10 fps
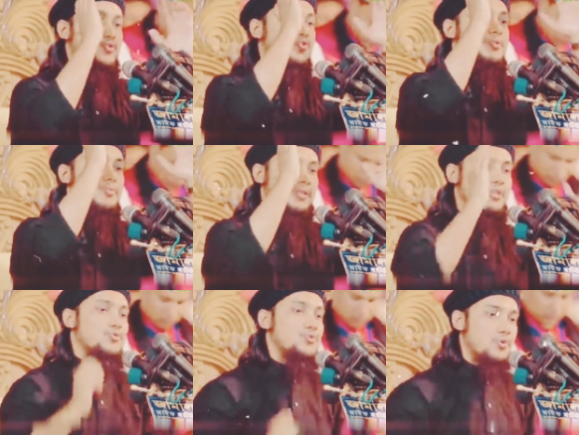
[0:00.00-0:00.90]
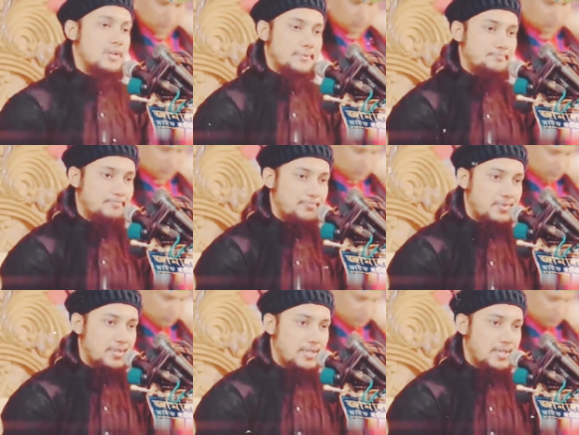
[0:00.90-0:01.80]
সুসংবাদ দিয়ে শুরু করলাম
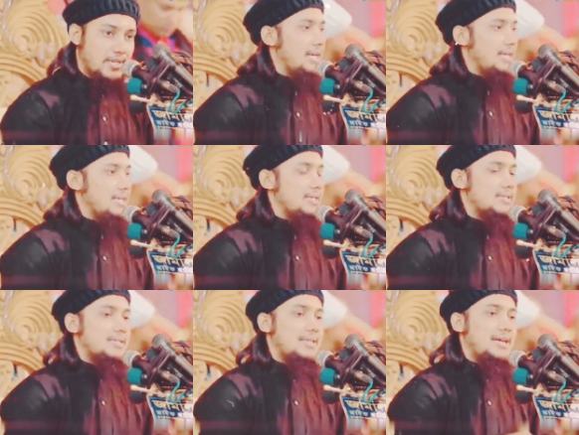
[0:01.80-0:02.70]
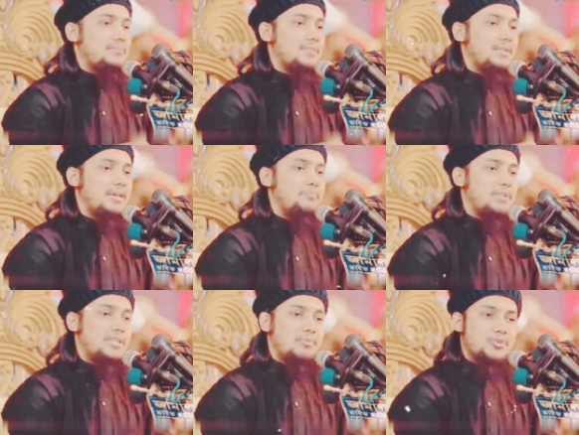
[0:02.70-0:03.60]
ইসলাম দিয়ে
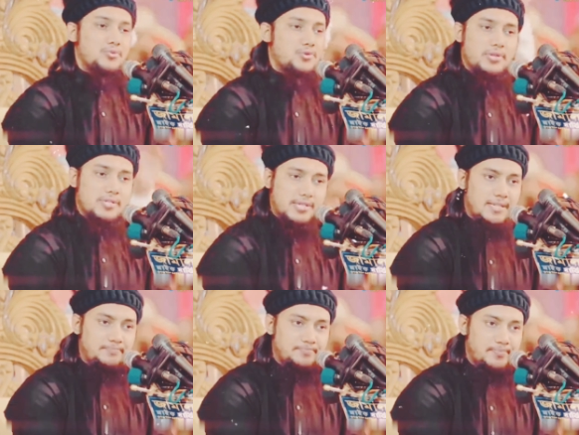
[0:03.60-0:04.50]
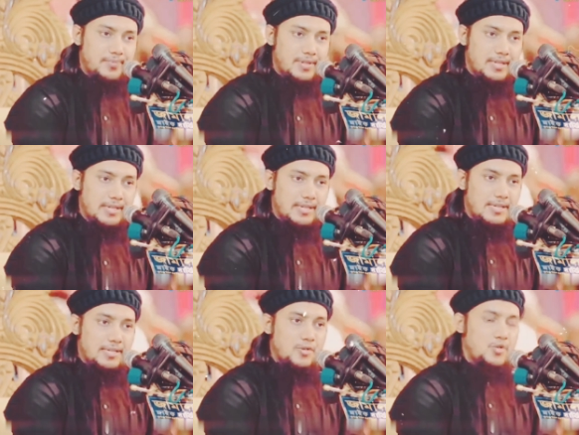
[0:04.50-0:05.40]
পৃথিবী শুরু হয়েছে
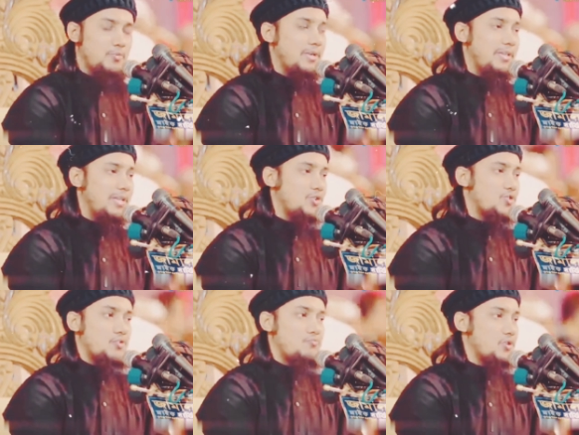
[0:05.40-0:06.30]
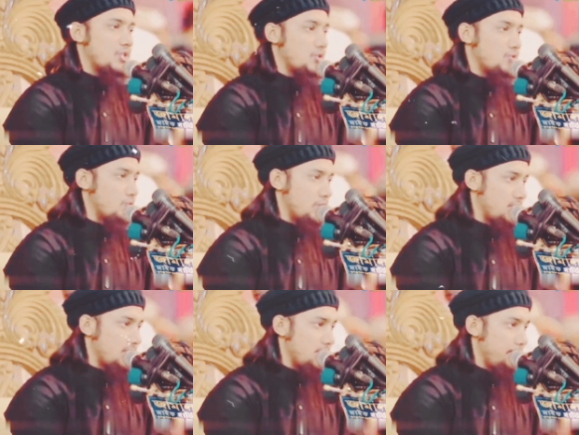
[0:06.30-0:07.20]
নবী দিয়ে সভ্যতা শুরু
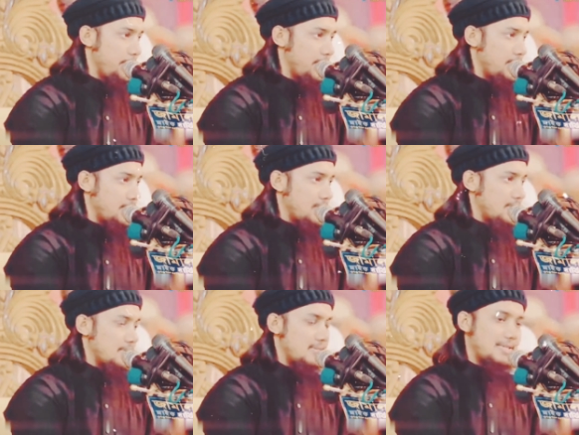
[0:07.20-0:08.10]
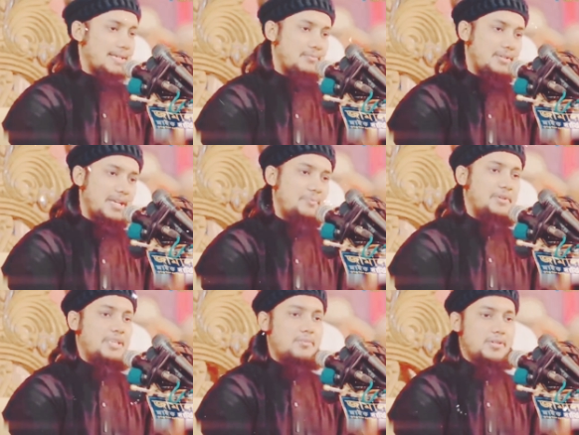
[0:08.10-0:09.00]
হয়েছে ইসলাম দিয়েই
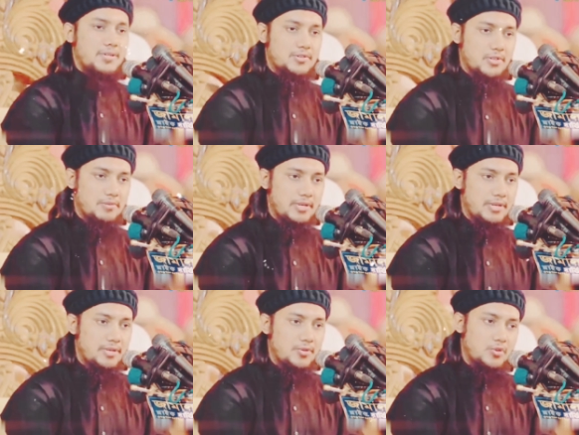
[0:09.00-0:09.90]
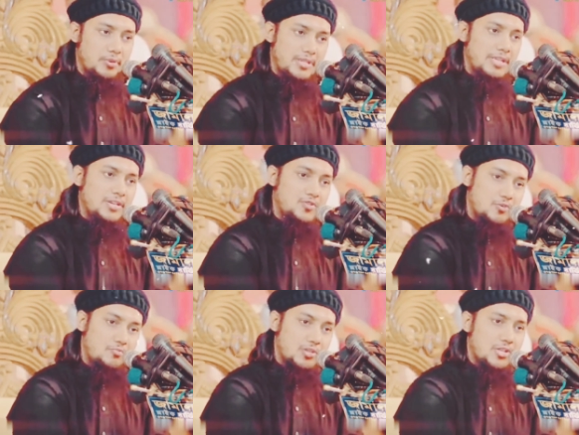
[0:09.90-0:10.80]
পৃথিবী শেষ হবে নবী দিয়েই
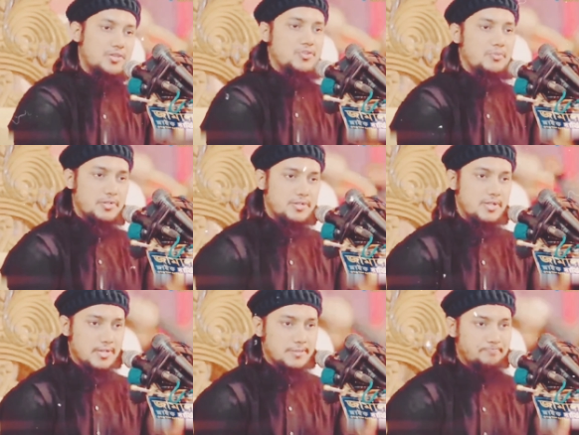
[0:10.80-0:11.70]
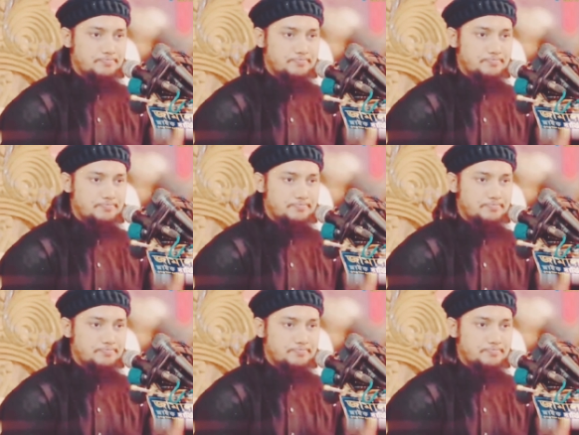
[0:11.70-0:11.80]
সভ্যতা শেষ হবে চাল